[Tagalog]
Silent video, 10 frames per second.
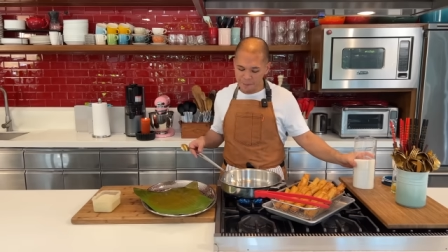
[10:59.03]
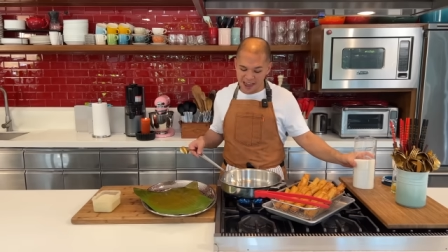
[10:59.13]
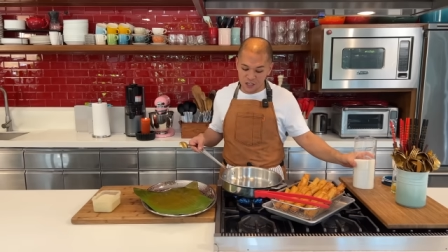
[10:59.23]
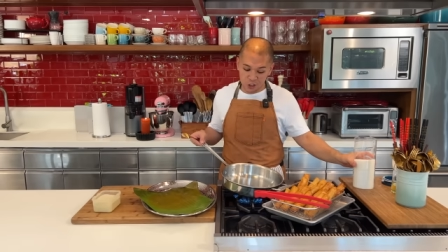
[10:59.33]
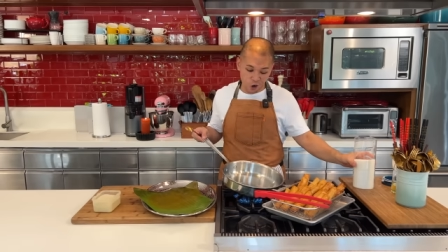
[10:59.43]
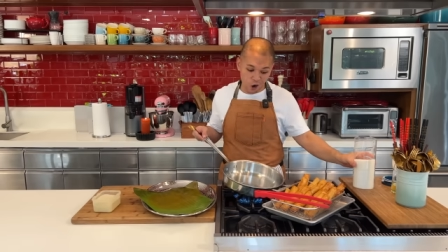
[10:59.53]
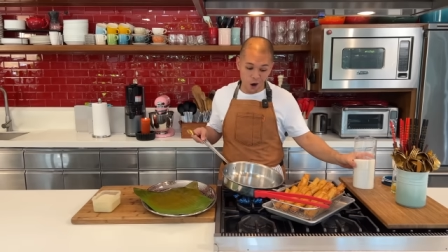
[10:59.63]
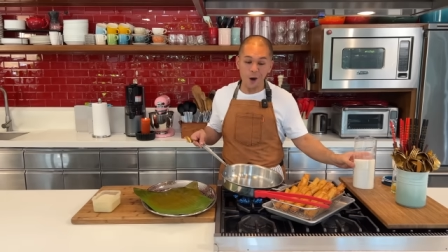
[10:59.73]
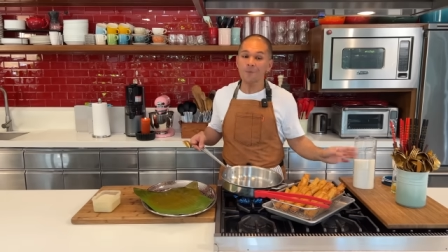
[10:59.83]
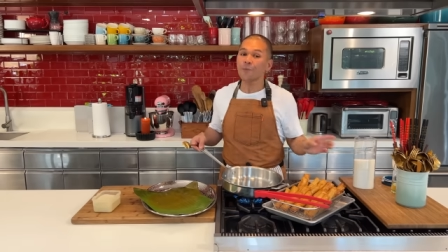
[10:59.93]

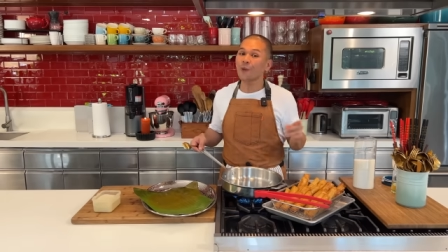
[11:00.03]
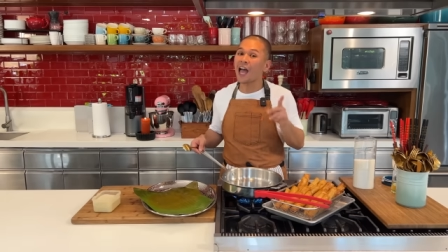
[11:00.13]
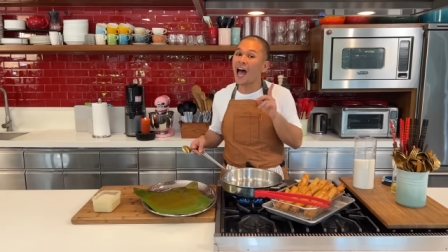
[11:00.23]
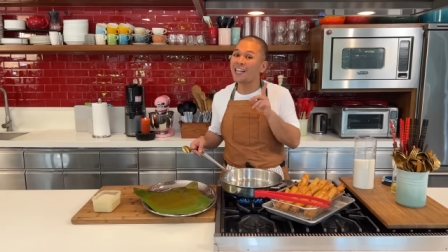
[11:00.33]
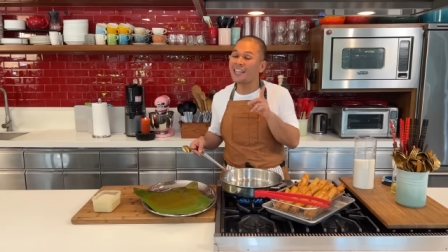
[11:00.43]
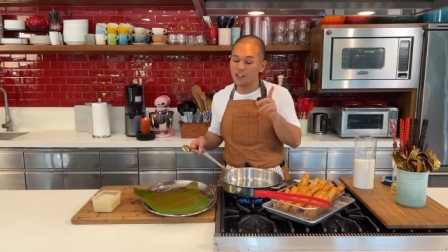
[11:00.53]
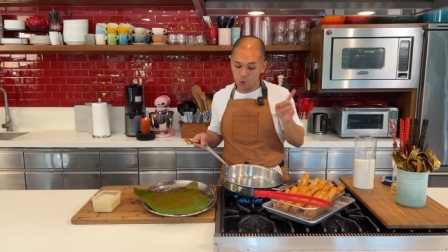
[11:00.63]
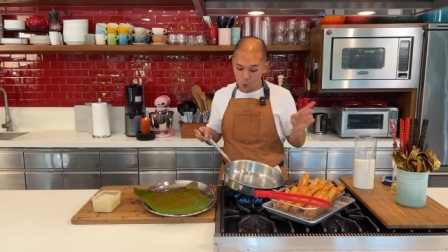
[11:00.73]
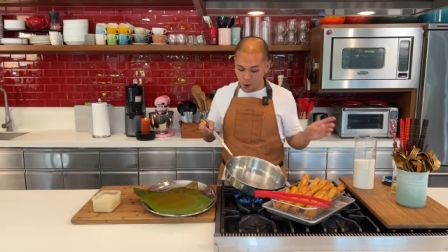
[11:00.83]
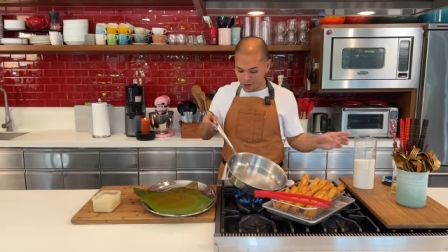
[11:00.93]
medyo added
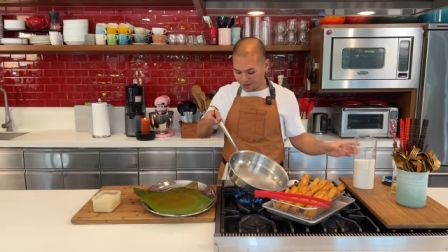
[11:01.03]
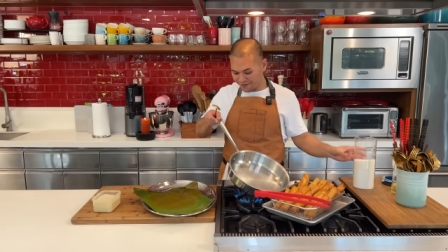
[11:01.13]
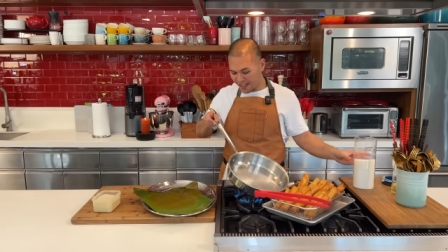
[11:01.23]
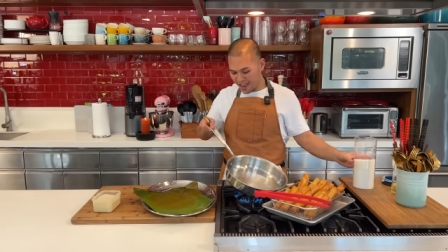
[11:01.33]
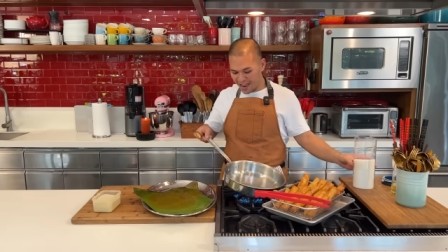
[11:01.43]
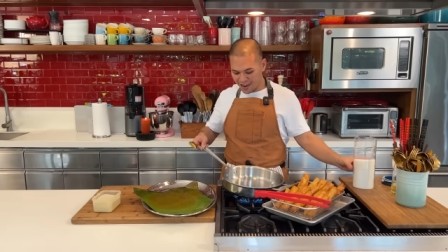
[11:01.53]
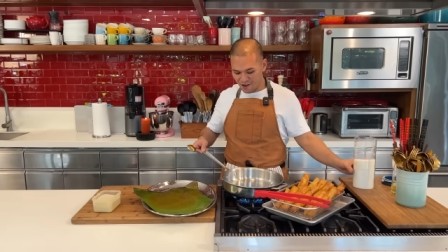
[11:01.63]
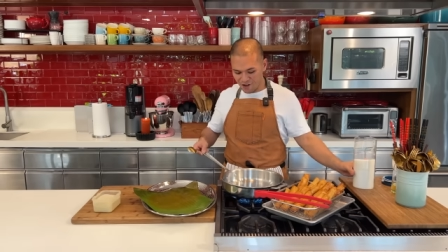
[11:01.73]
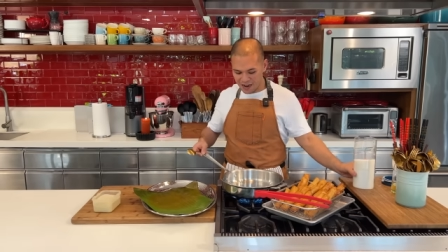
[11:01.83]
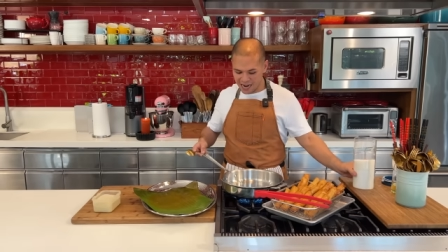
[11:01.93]
work din,
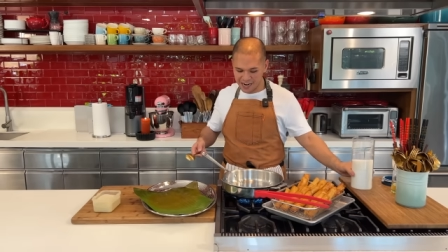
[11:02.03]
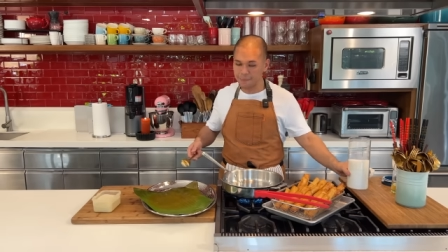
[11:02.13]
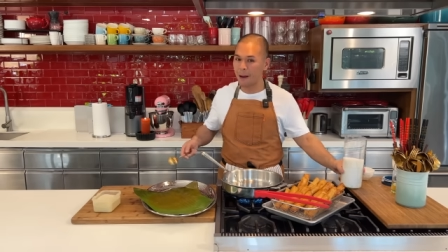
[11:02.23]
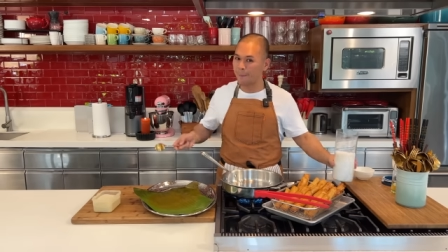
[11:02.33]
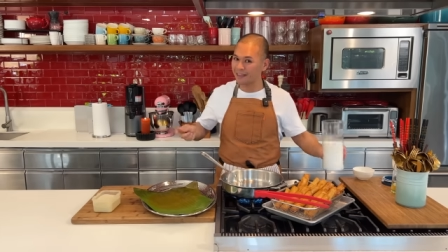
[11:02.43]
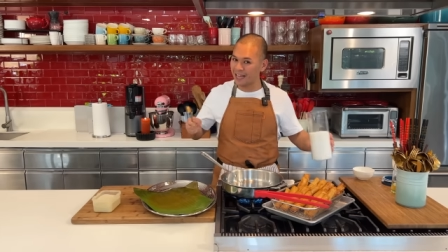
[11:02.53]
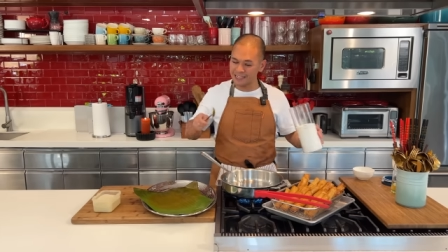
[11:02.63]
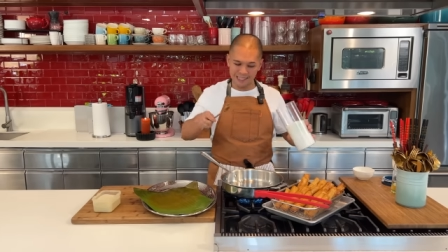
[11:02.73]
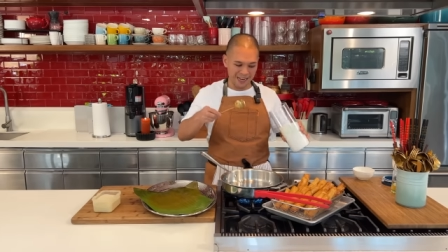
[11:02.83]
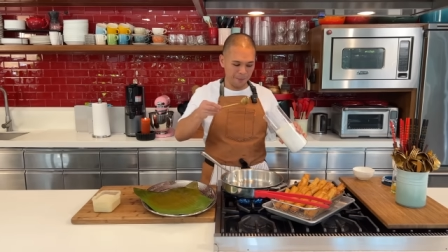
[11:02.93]
o kaya
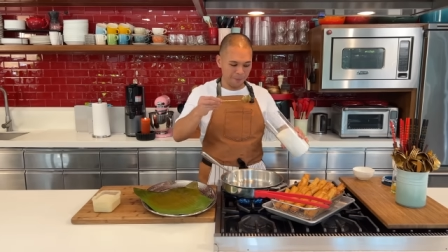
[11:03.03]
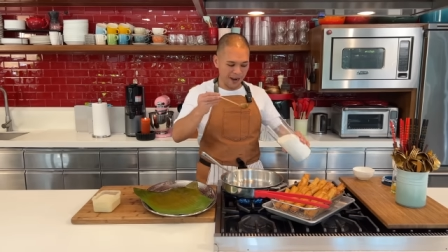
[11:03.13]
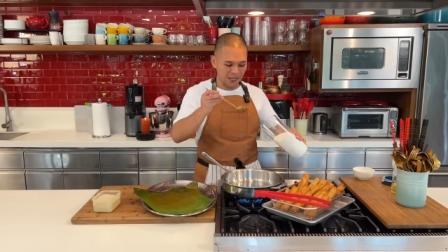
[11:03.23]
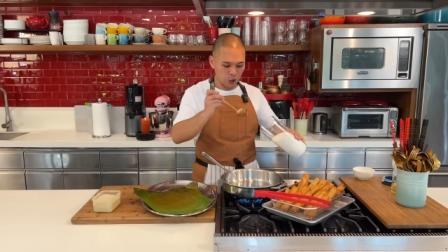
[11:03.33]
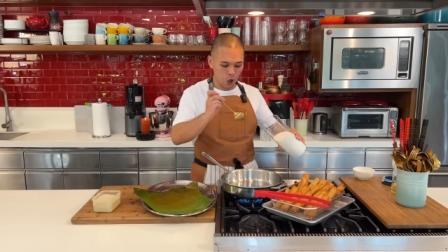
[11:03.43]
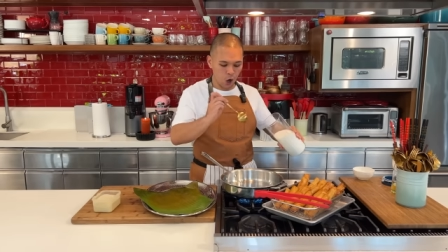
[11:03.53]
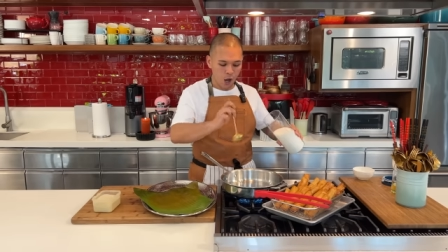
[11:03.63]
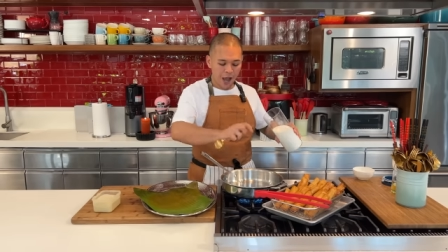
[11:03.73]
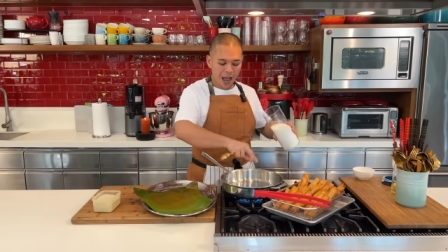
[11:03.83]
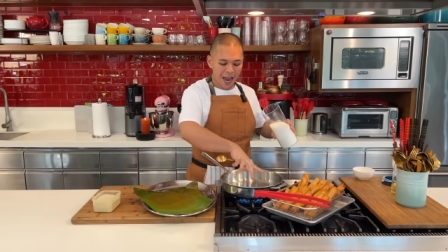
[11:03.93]
nagpapataas din ng presyo.
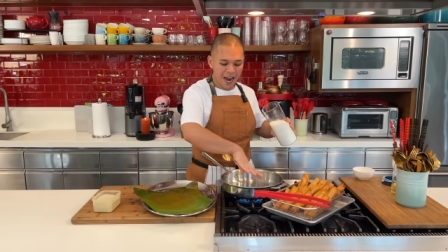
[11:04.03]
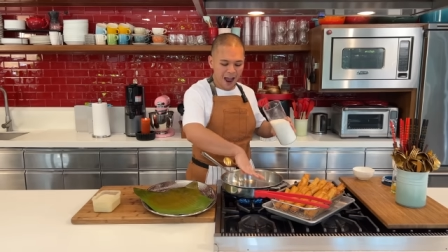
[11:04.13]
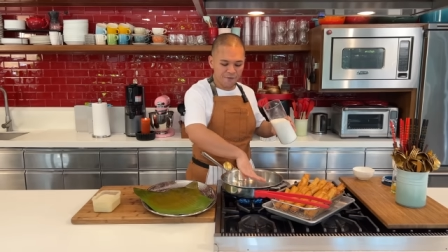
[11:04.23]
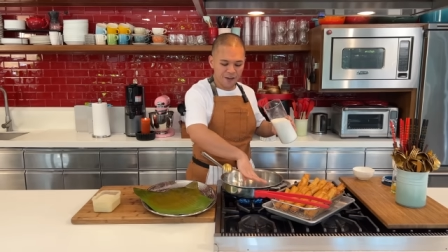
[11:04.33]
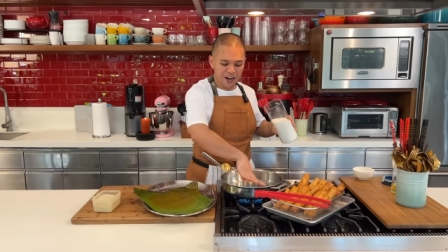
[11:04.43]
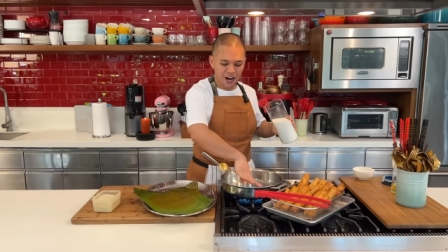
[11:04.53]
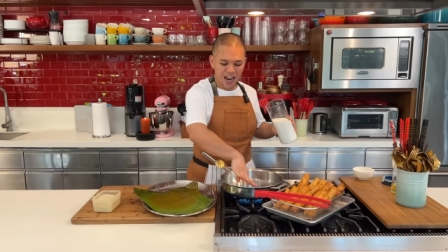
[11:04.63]
I have here